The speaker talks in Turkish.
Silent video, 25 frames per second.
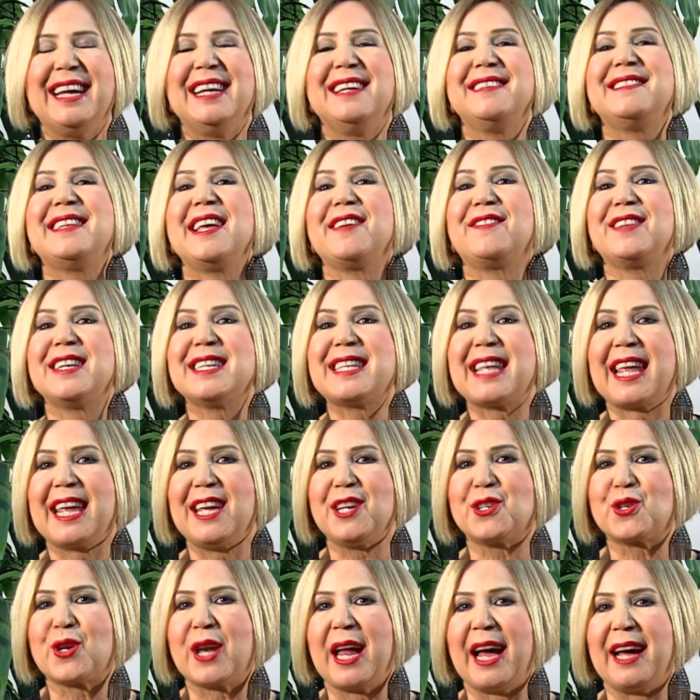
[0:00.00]
Sevgili
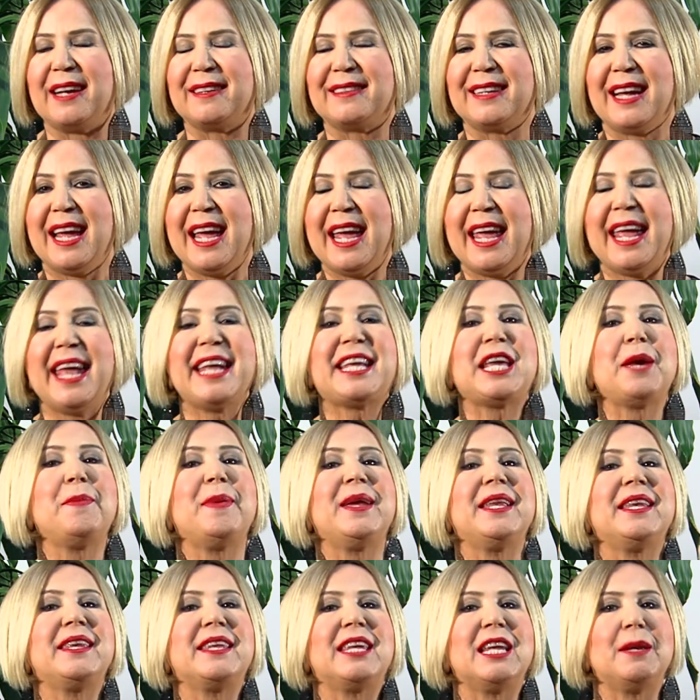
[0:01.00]
seyirciler,
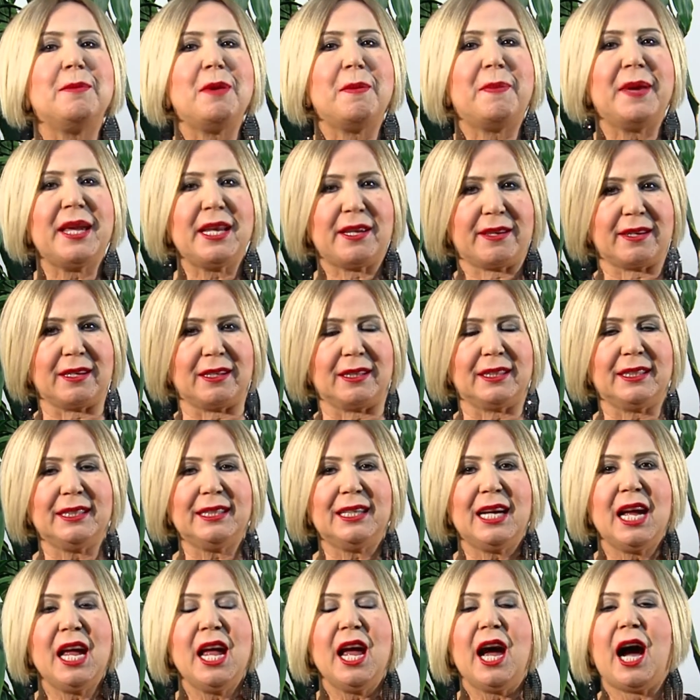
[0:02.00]
2021 yılı
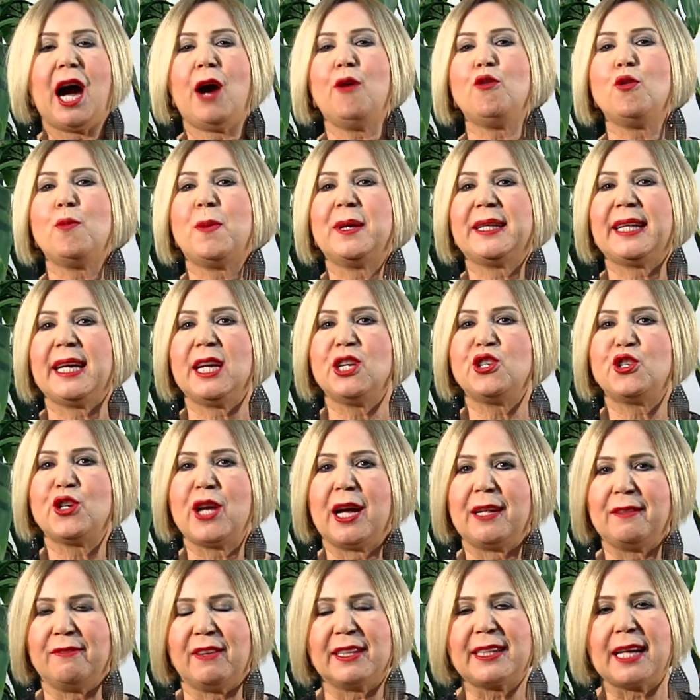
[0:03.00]
Avrupa'da
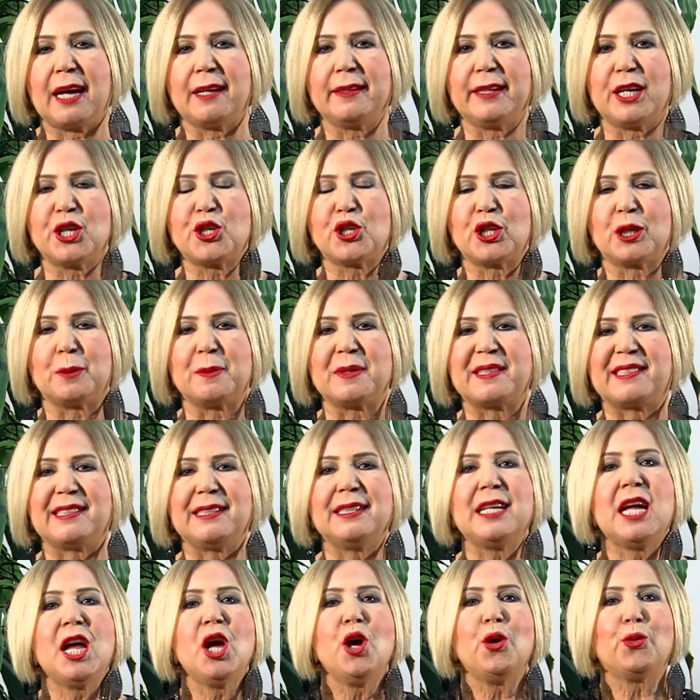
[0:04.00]
yaşayan
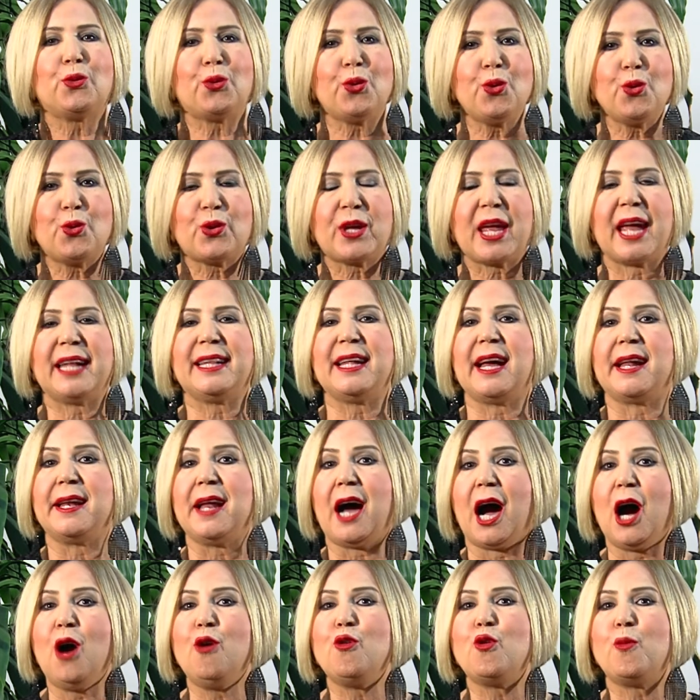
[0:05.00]
vatandaşlarımızın Türkiye'den
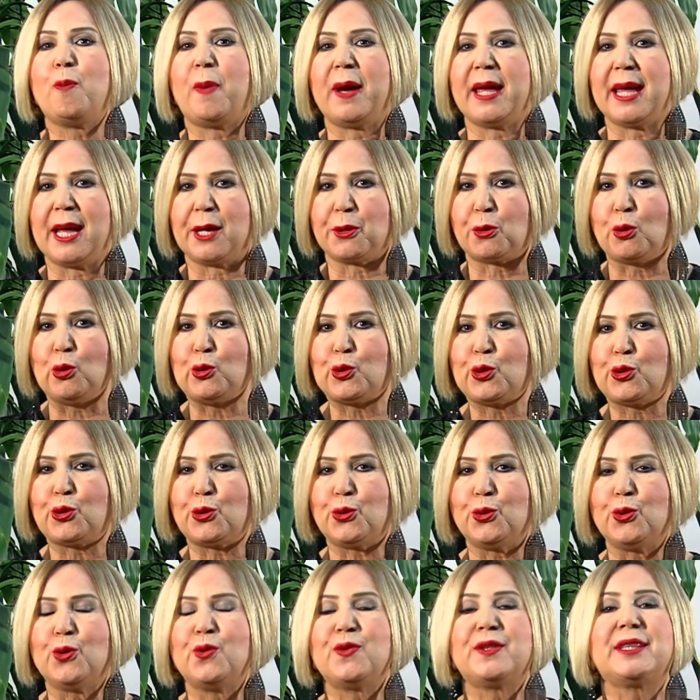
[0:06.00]
Avrupa'ya
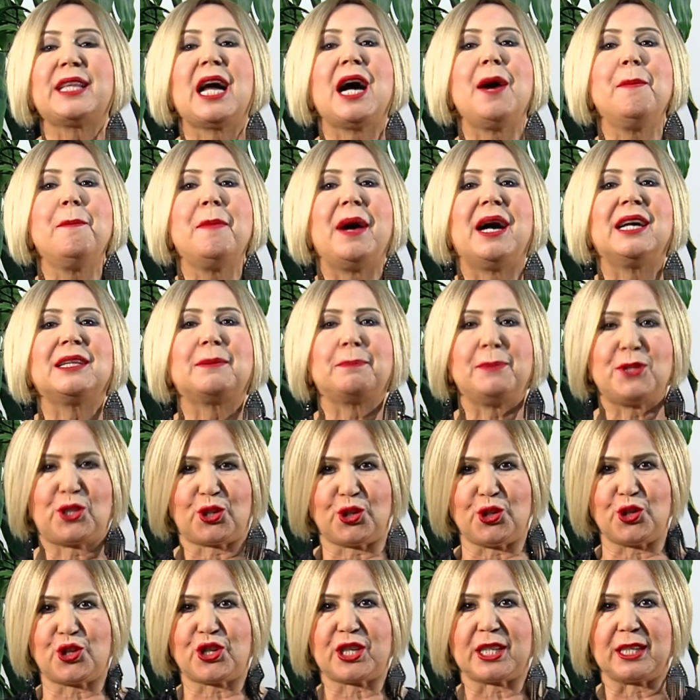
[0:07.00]
göçüşünün tam 60.
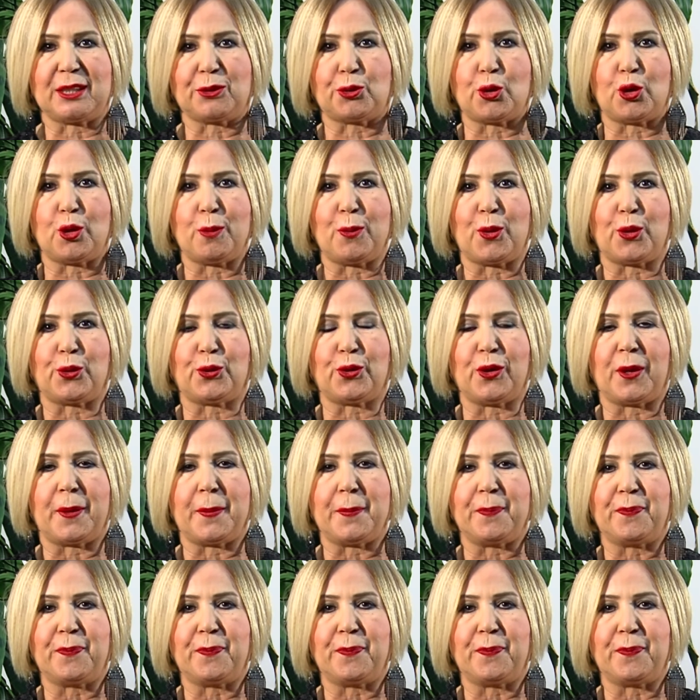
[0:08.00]
yıl dönümüydü.